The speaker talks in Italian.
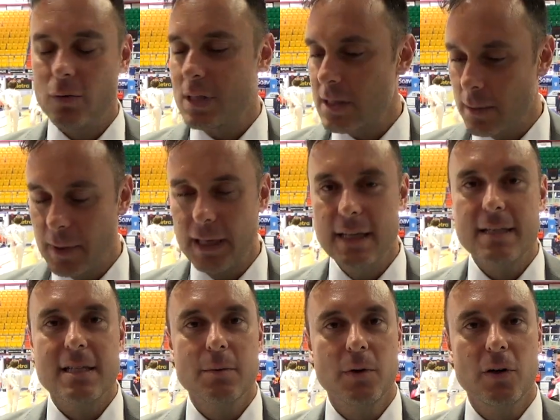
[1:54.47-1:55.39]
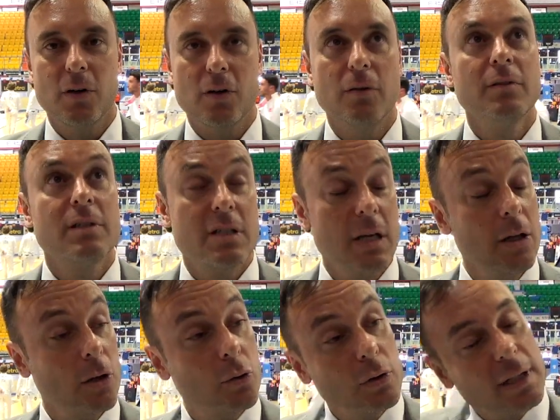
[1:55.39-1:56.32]
Questo è bellissimo,
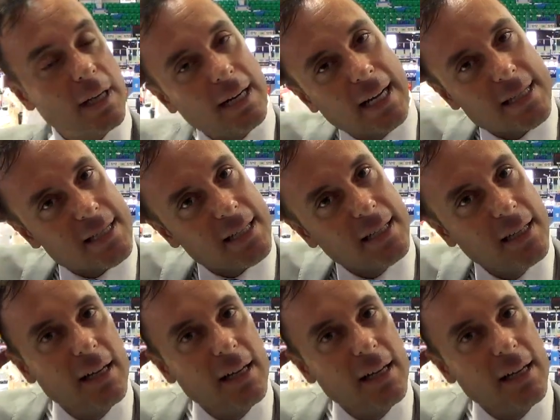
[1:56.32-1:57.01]
consiglio a tutti i ragazzi,